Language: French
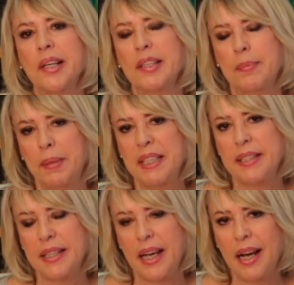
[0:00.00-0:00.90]

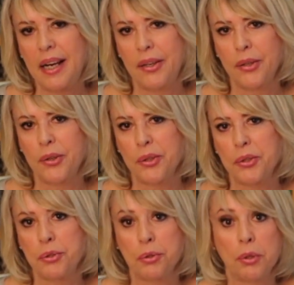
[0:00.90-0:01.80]
spéciale
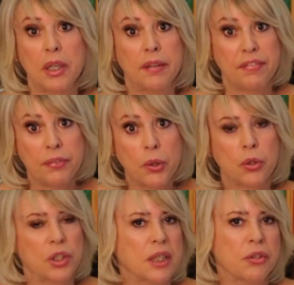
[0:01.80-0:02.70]
sur les
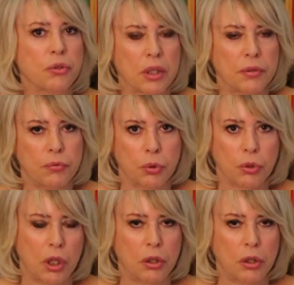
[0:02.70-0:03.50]
forces qui sont les vôtres.